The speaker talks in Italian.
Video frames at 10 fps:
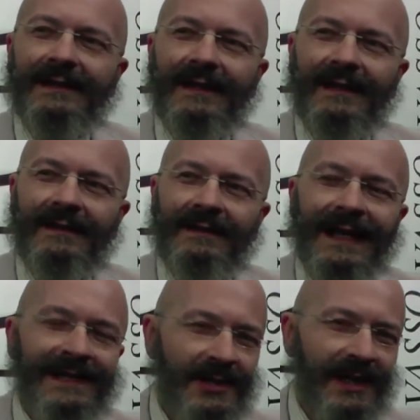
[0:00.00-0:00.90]
eh,
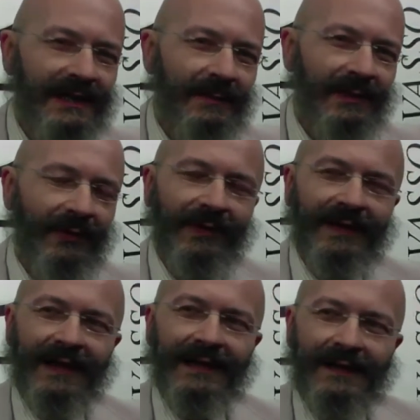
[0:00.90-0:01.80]
la ricetta per uscire
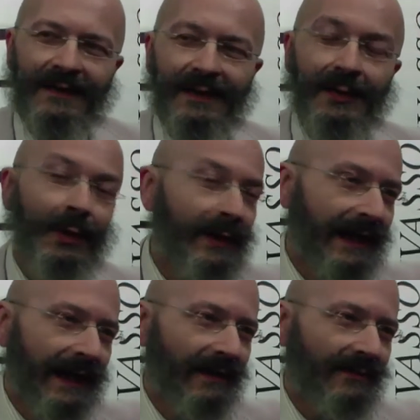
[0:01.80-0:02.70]
dalla crisi non
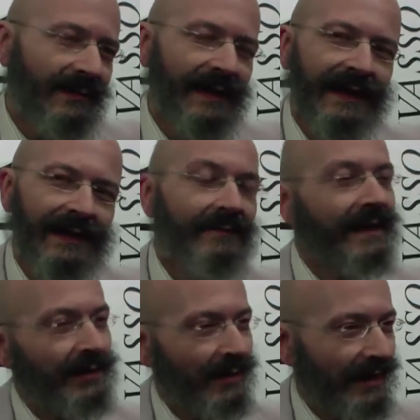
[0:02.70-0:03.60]
è usare il
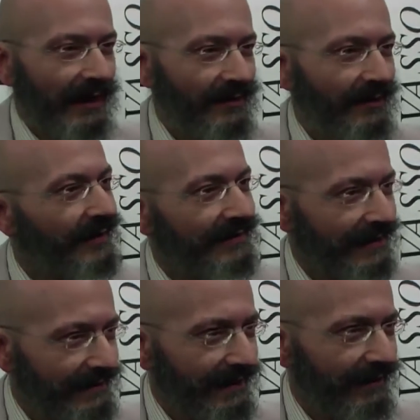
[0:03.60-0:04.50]
vecchio Keynes di
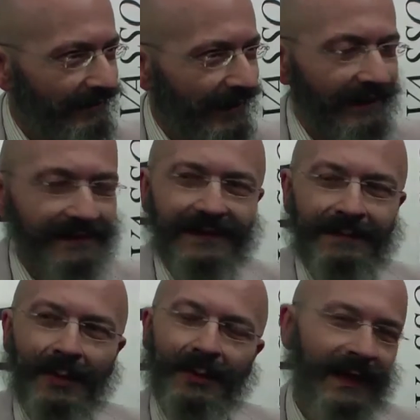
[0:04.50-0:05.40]
70 anni fa,
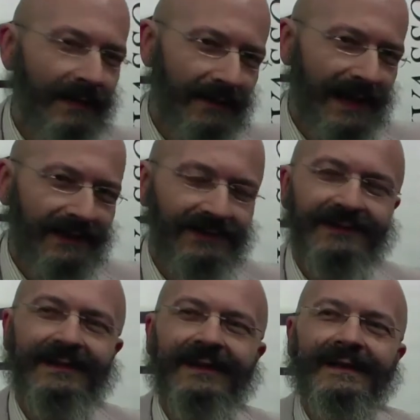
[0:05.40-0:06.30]
il mondo è
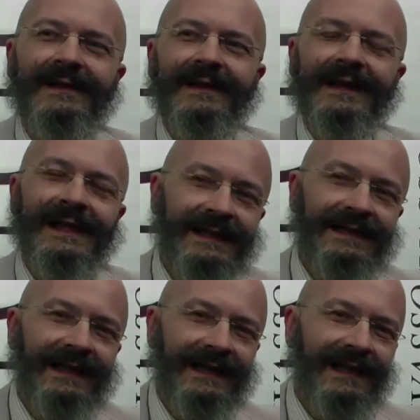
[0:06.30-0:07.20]
cambiato,
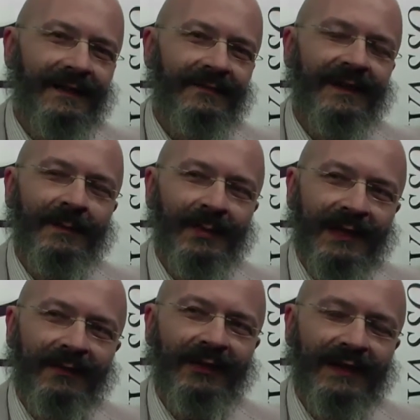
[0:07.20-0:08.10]
credere che fare più
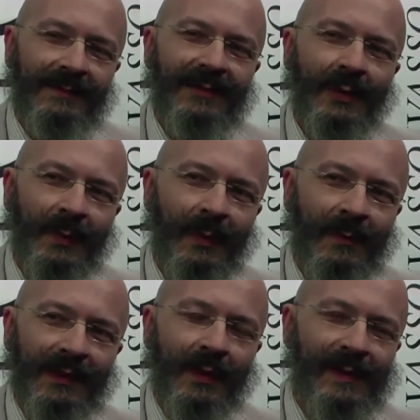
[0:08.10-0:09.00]
deficit del debito
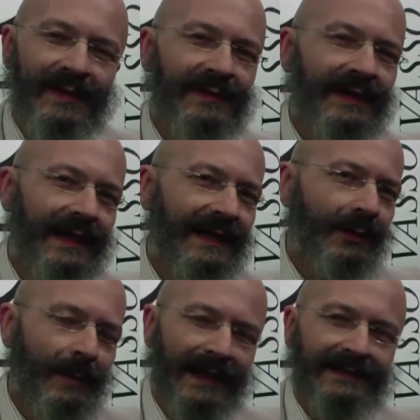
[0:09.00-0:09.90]
pubblico per sostenere la
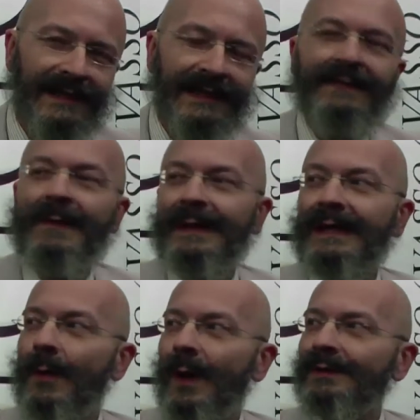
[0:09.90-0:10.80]
domanda andava
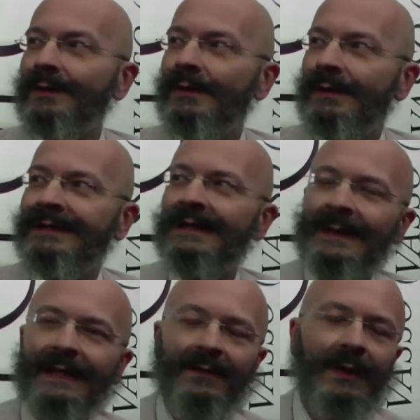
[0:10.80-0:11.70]
bene quando
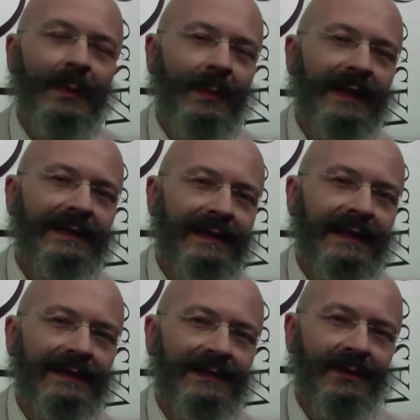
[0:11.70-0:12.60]
l'intermediazione pubblica del
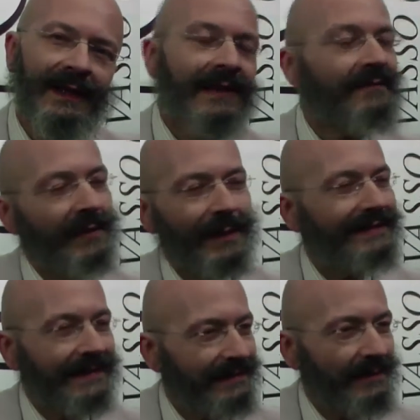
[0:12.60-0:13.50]
reddito era inferiore
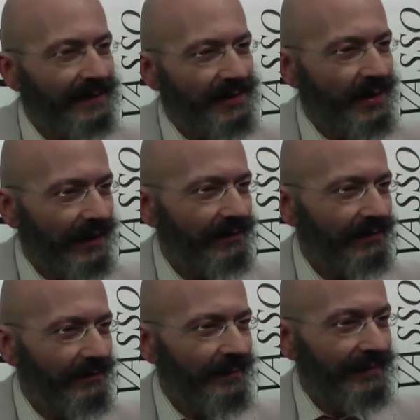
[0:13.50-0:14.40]
al 30%
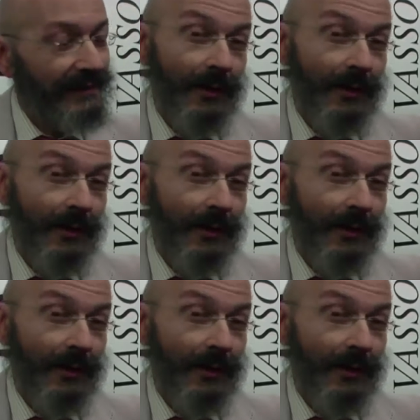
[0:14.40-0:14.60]
del PIL,